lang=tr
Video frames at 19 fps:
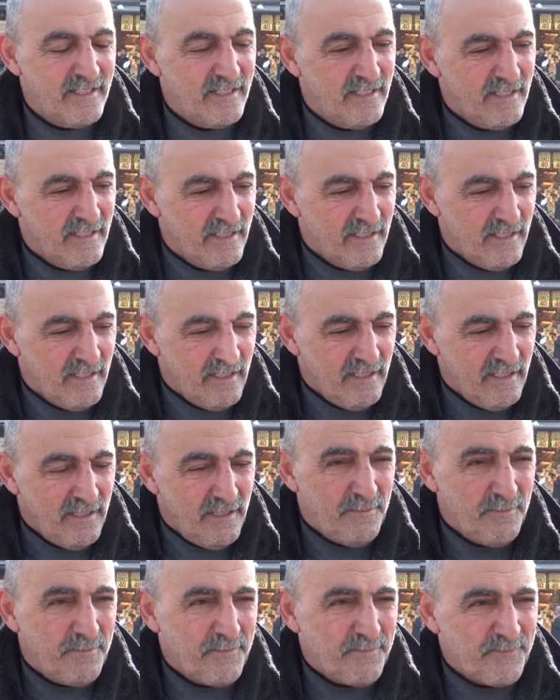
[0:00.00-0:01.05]
Ee, Diyanet
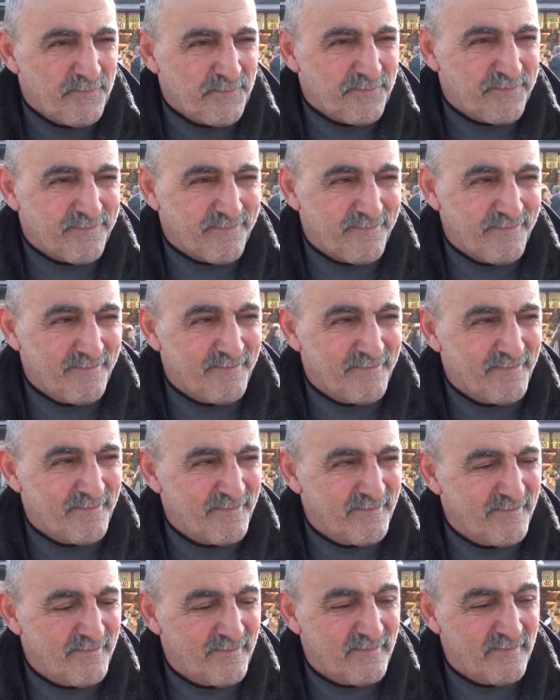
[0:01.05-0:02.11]
İşleri Başkanımız
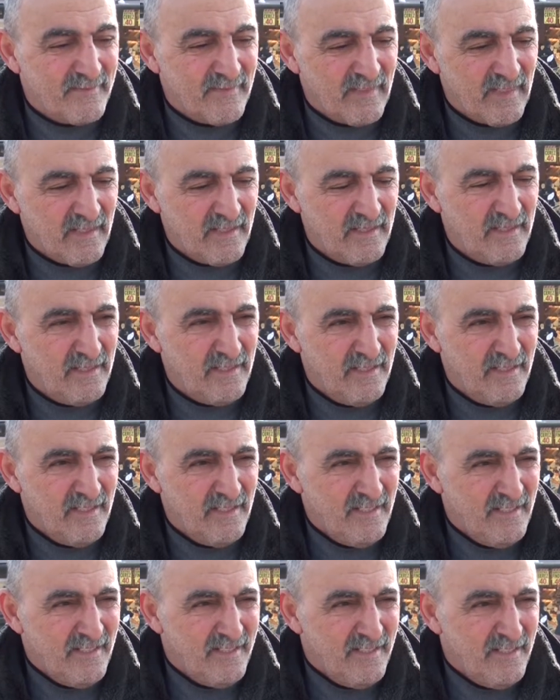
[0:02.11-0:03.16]
sigaranın haram olduğuna
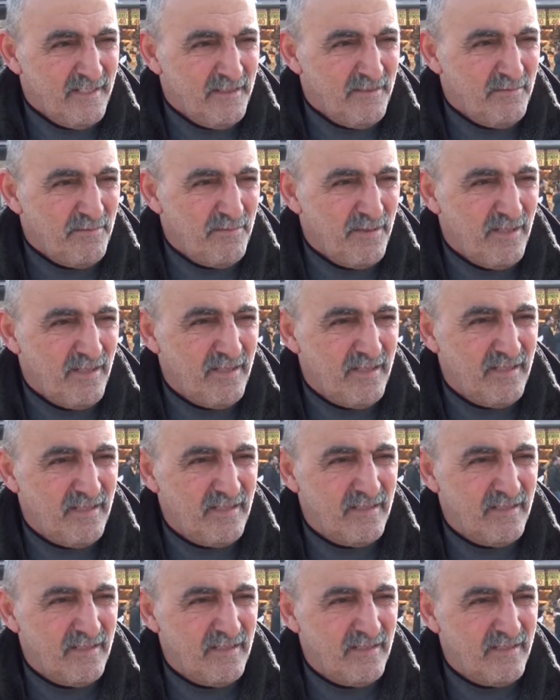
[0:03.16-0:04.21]
dair açıklamalarda
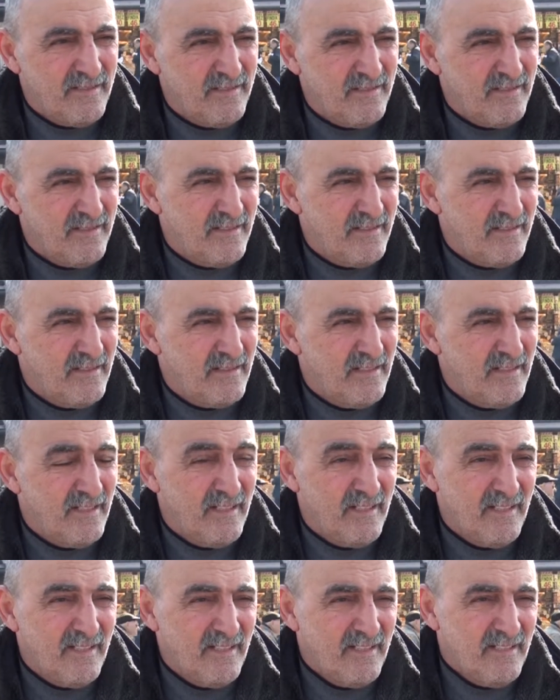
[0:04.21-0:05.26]
bulundu. Bu konuyla
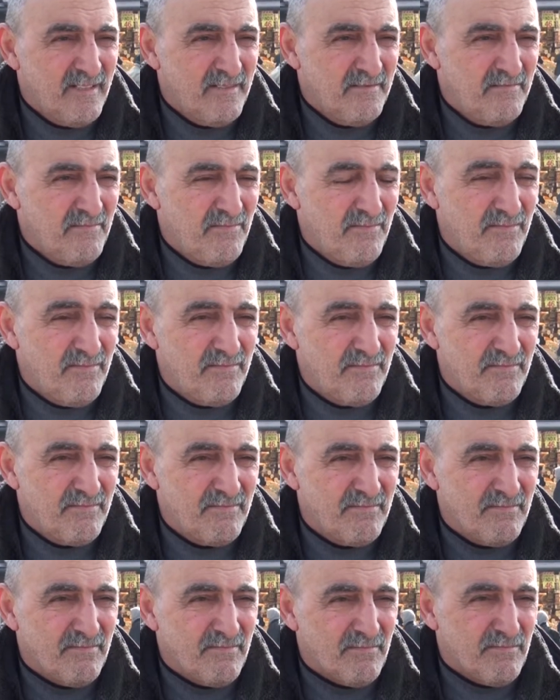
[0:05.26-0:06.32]
alakalı neler düşünüyorsunuz?
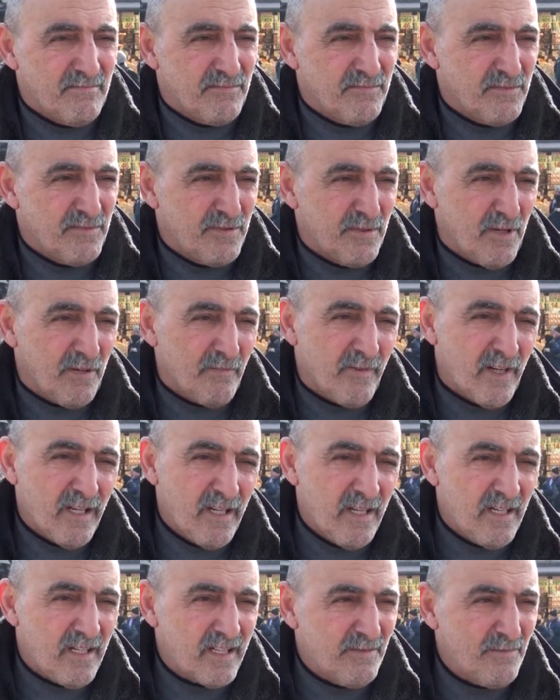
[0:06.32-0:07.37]

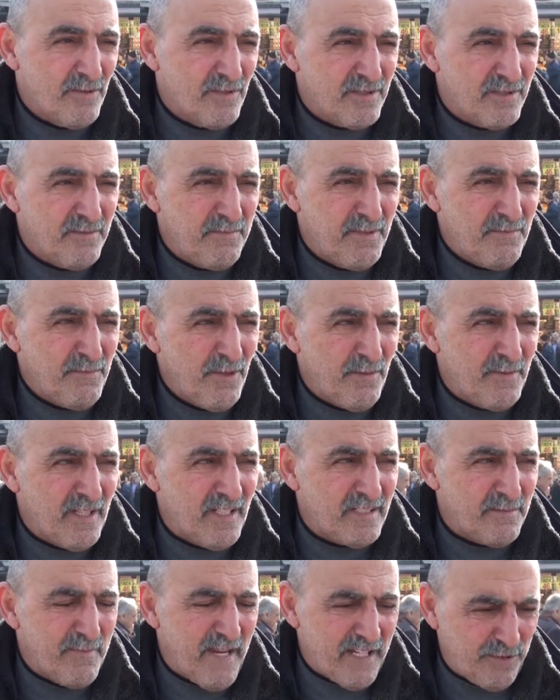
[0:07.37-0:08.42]
Vallahi haram olduğunu bilmiyorum
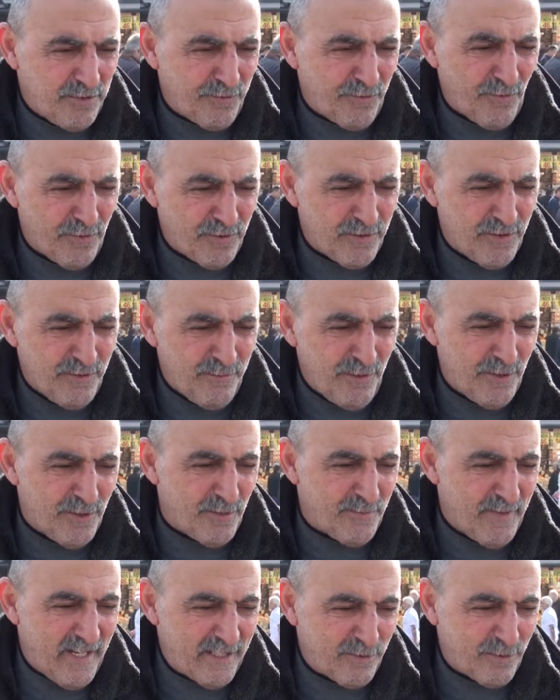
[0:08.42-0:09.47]
yalnız mekruh olduğunu
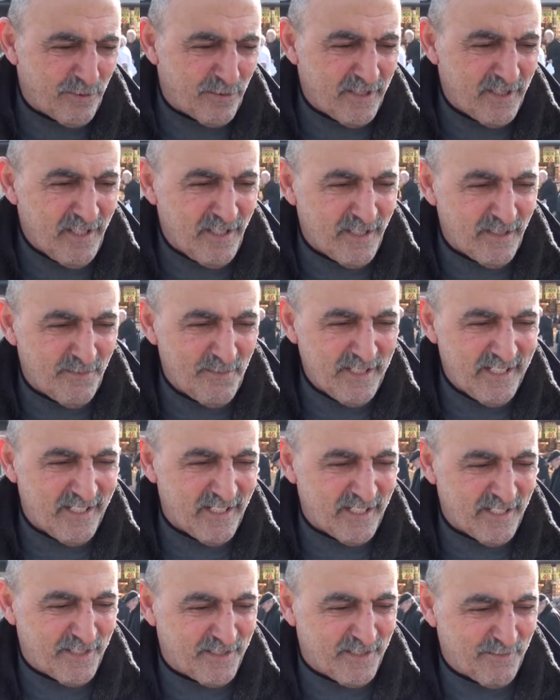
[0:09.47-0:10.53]
biliyorum. Mekruh da harama
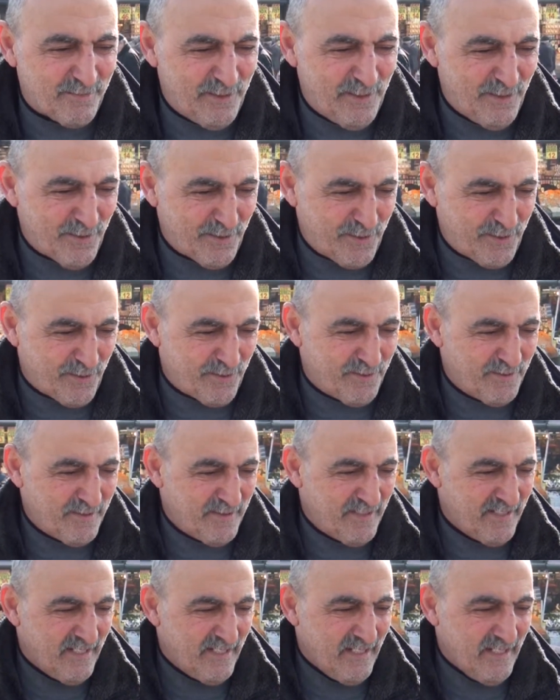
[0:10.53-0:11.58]
yakındır biliyorsun.
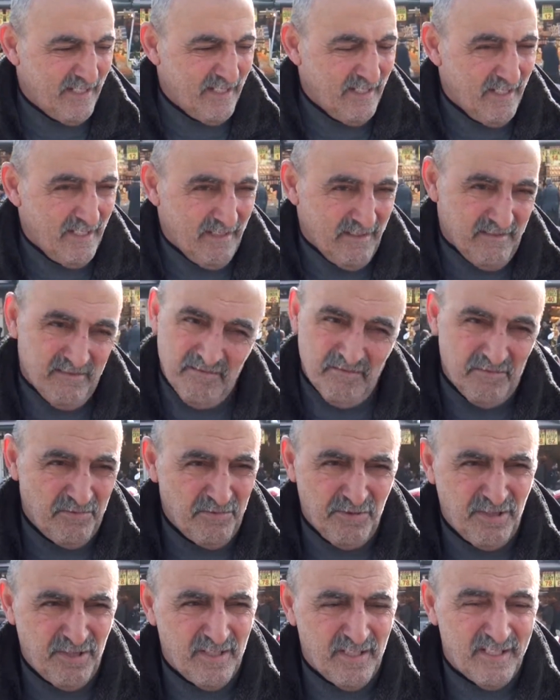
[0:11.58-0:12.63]

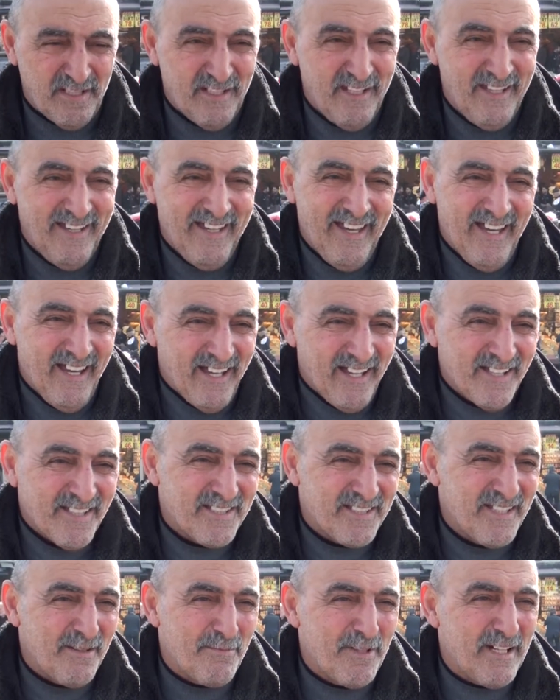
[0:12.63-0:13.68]
Onun yani.
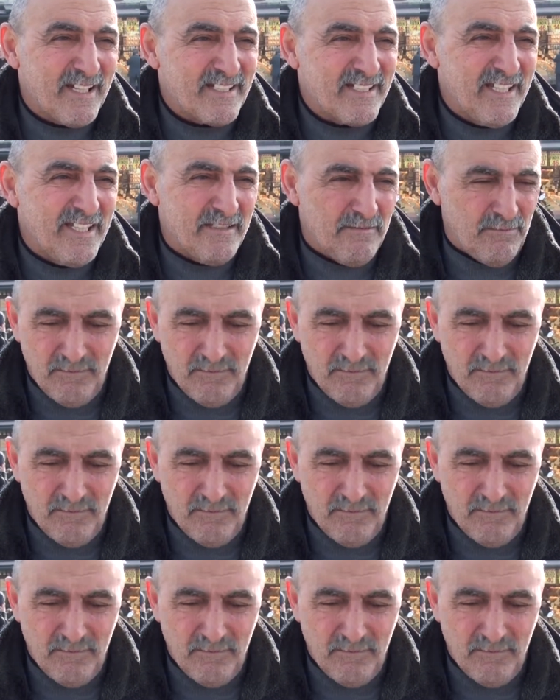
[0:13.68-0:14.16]
Aslında bazı